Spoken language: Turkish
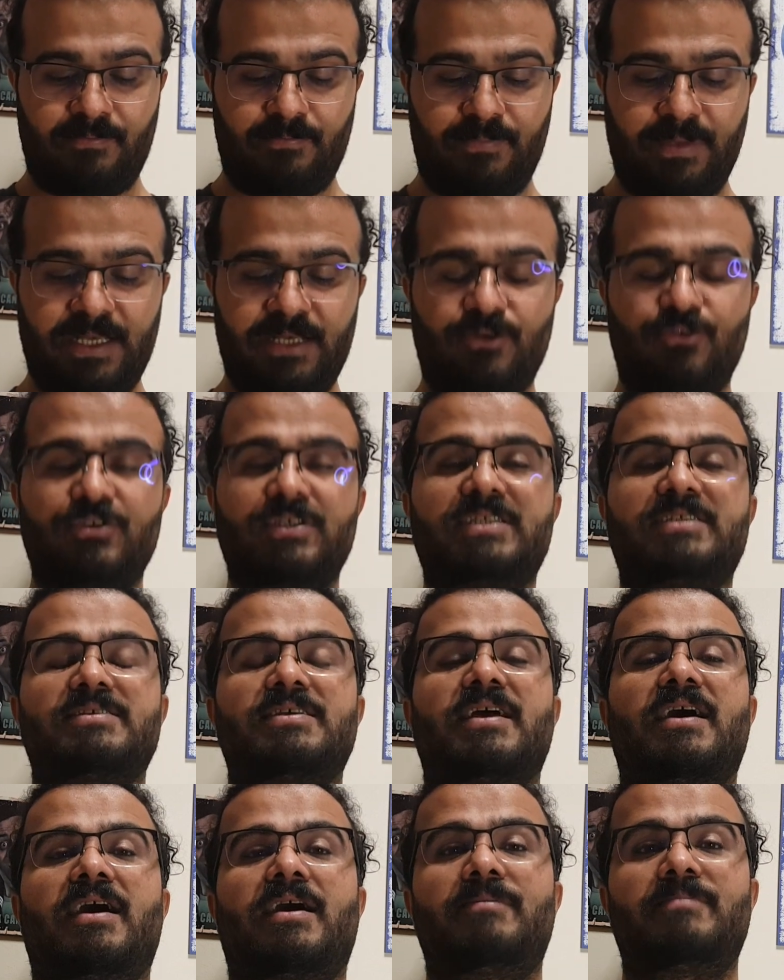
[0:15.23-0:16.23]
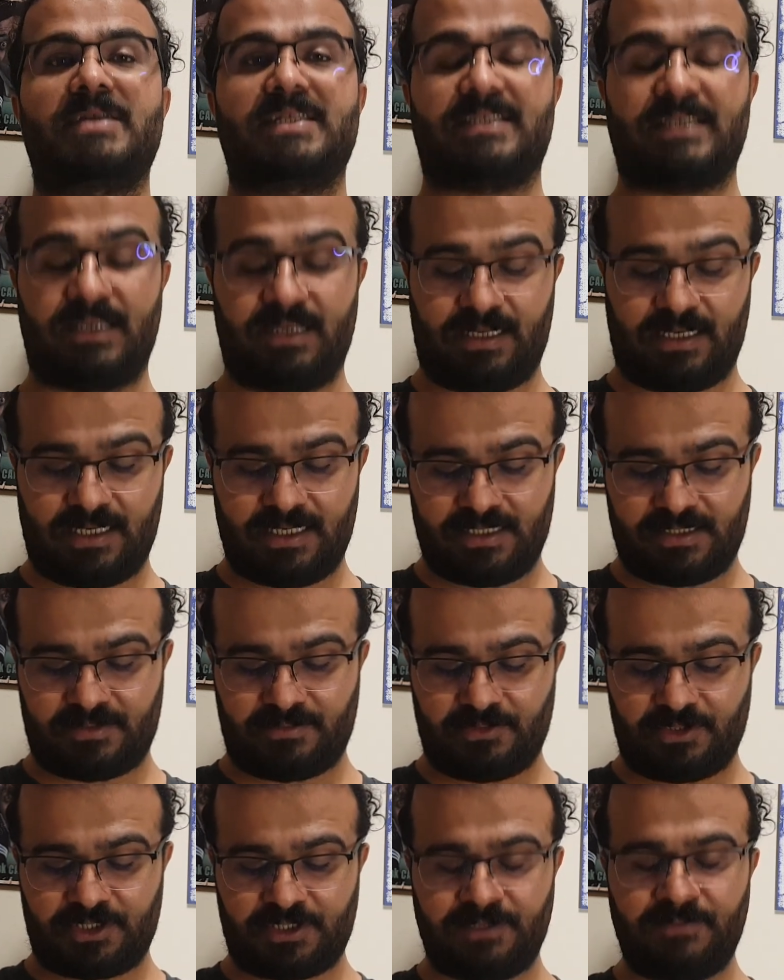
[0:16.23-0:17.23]
Benoit Hamet'e
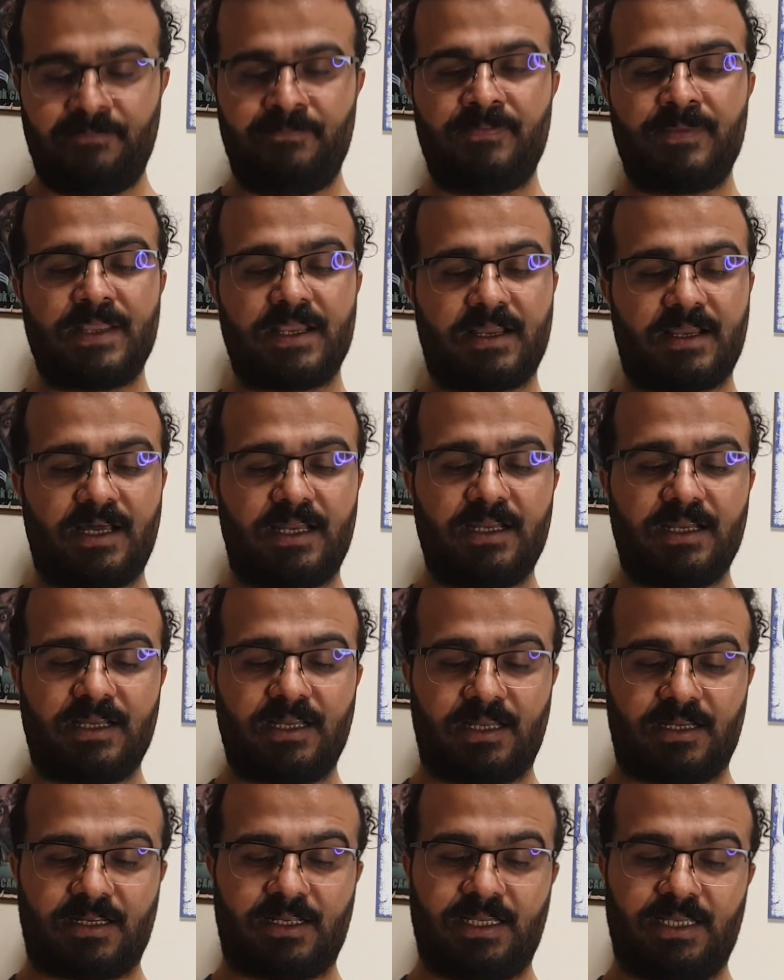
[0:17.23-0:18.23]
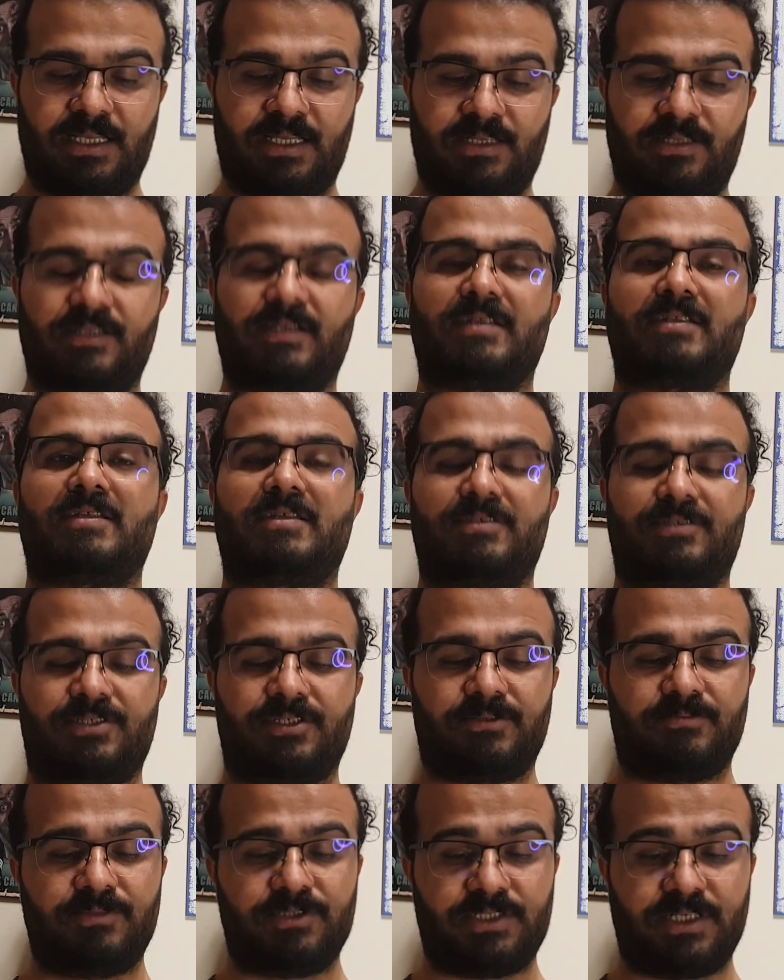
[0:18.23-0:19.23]
aitmiş. Kara Karga yayınlarından
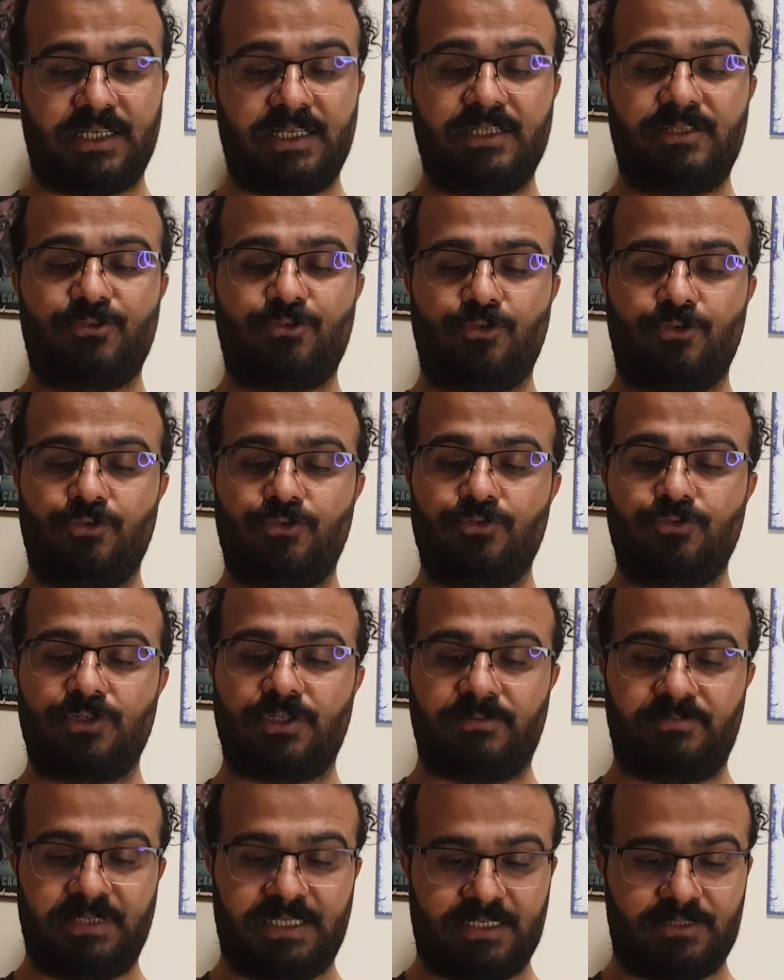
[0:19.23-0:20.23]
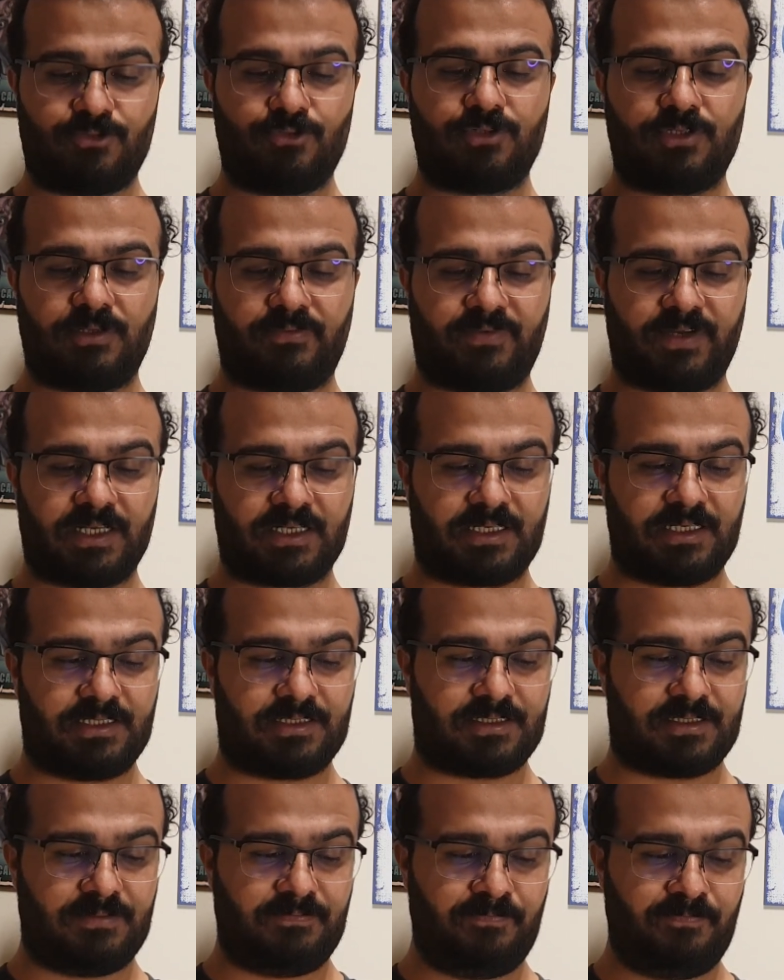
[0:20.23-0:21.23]
çıkmış. Editörlüğünü de biraz önce fark
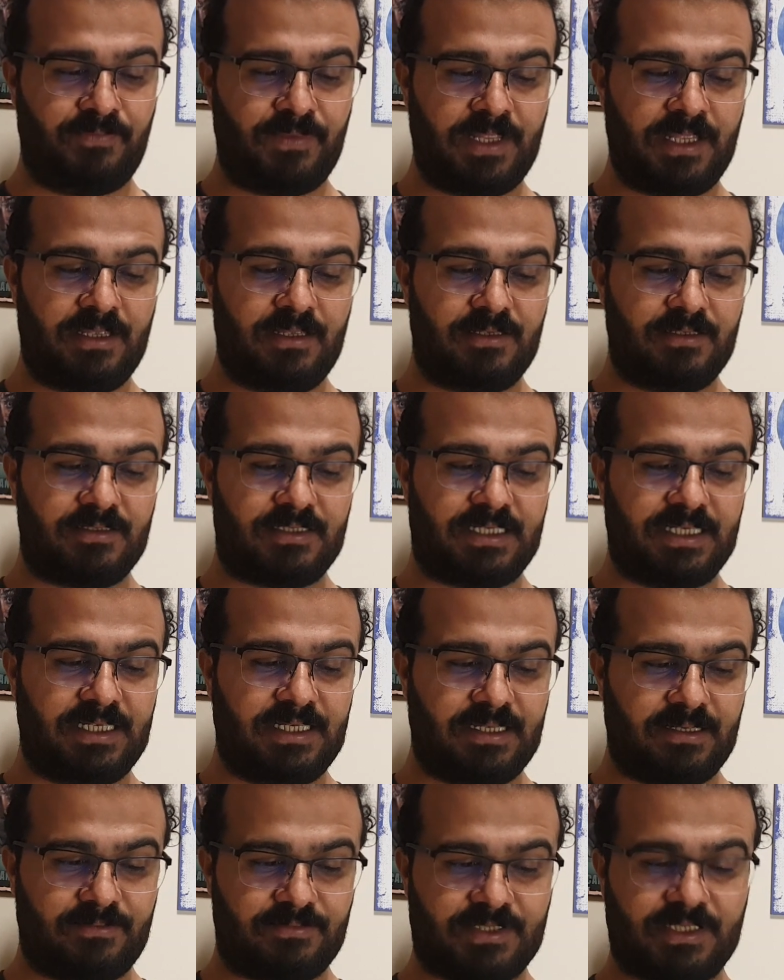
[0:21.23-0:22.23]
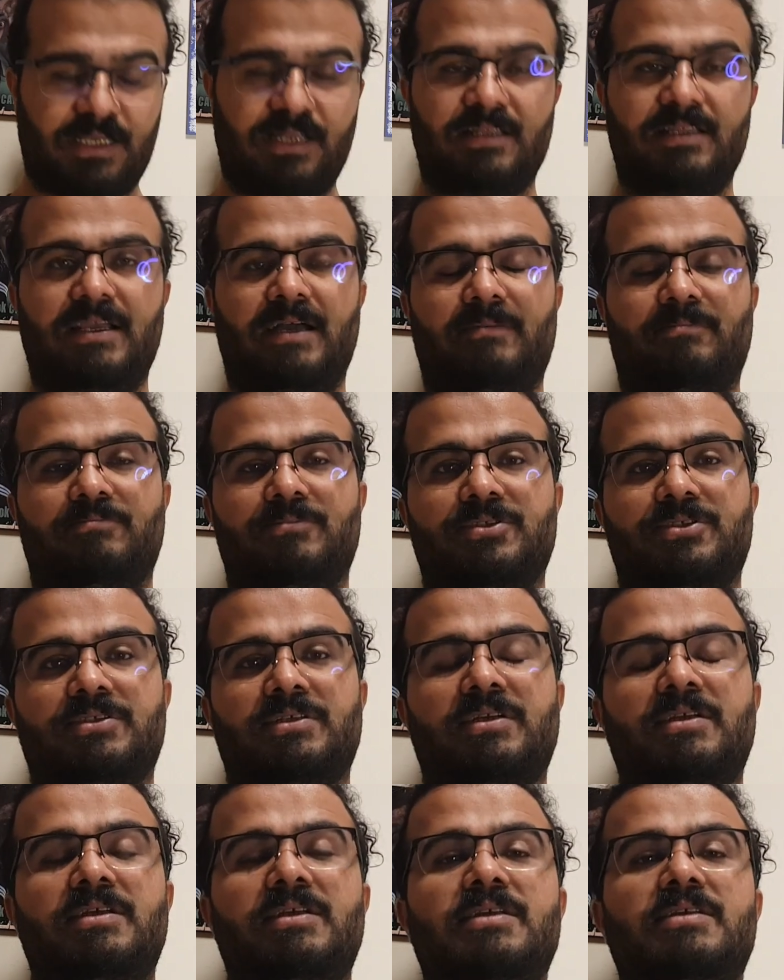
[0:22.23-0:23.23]
ettim. Sinemsal
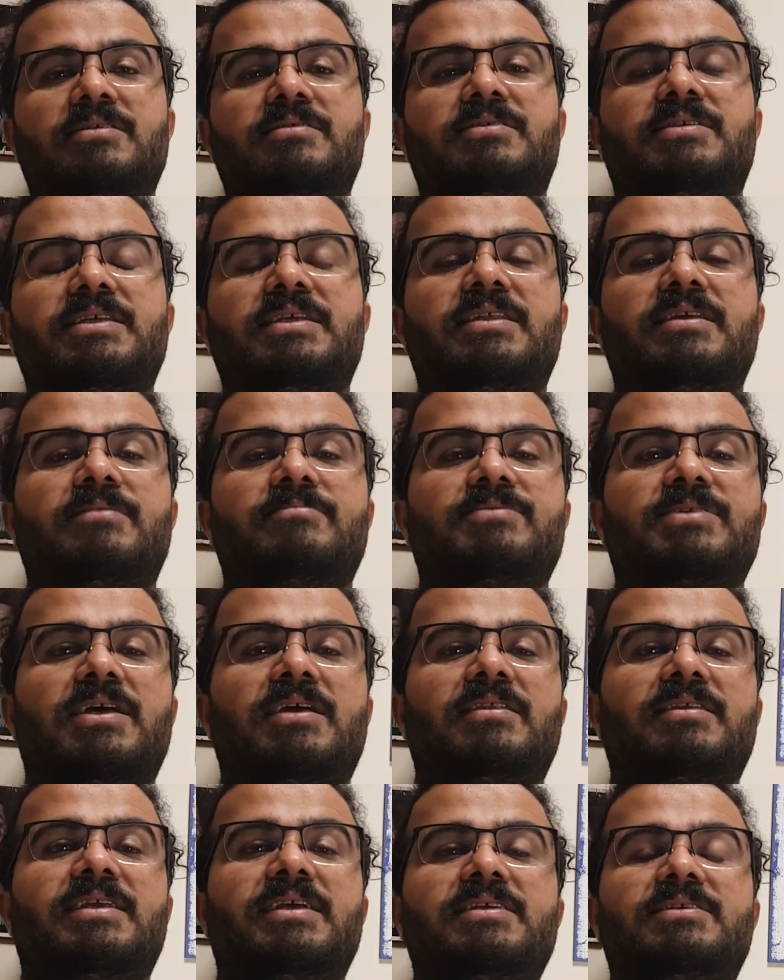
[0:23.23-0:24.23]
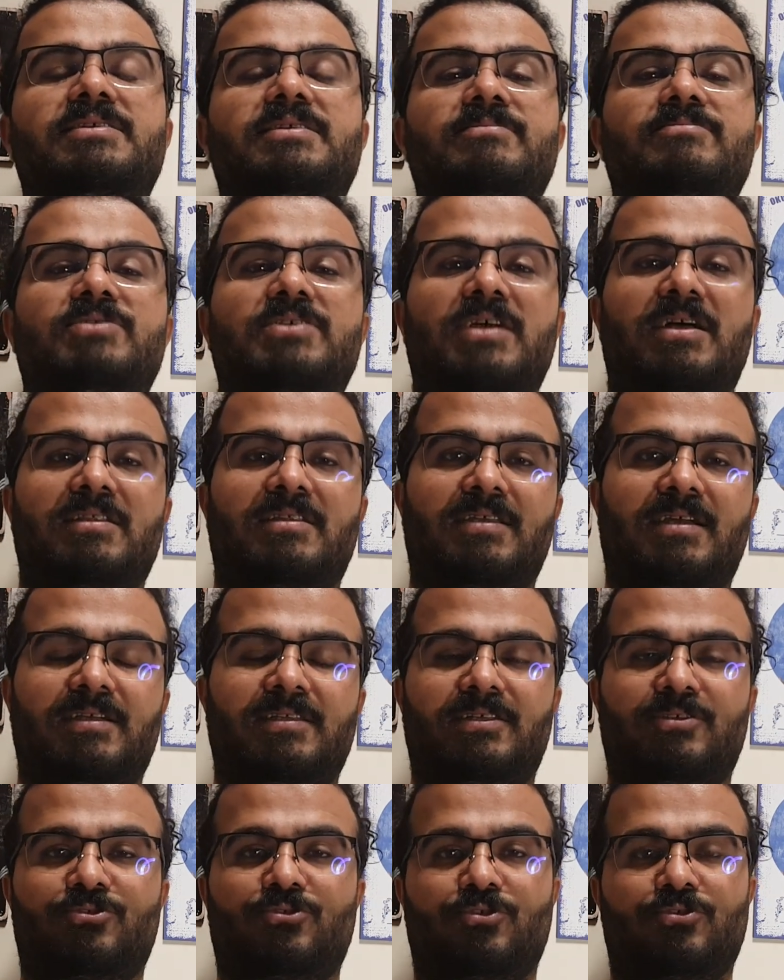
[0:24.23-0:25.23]
yapmış. Sinemsal geçtiğimiz 6
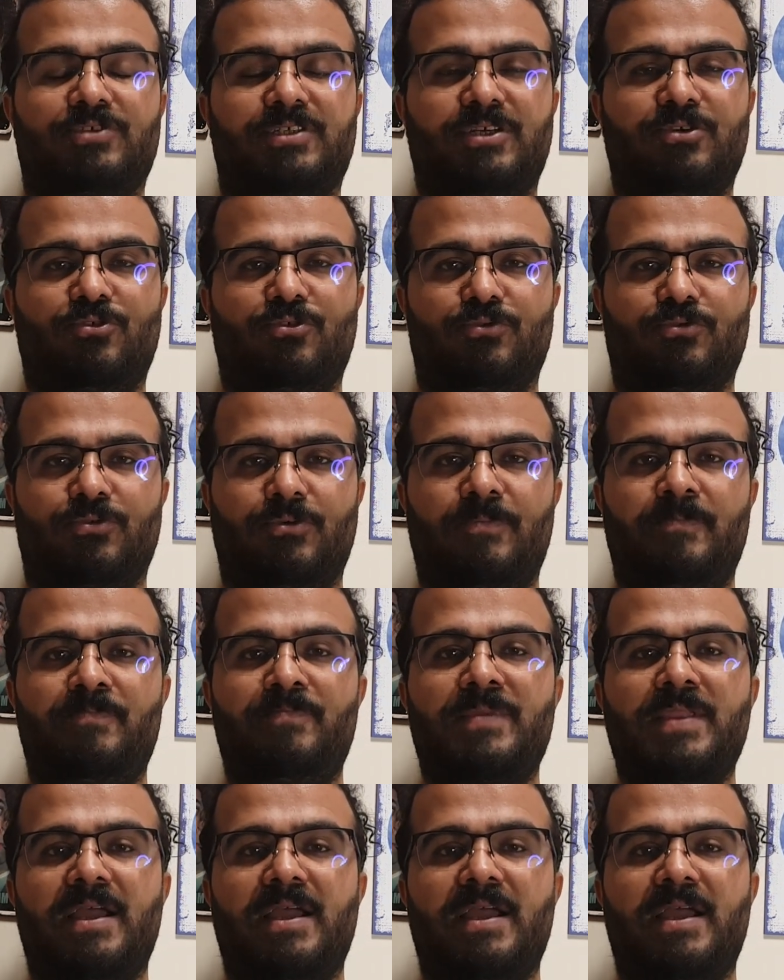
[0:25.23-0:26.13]
ayda çok şey oldu.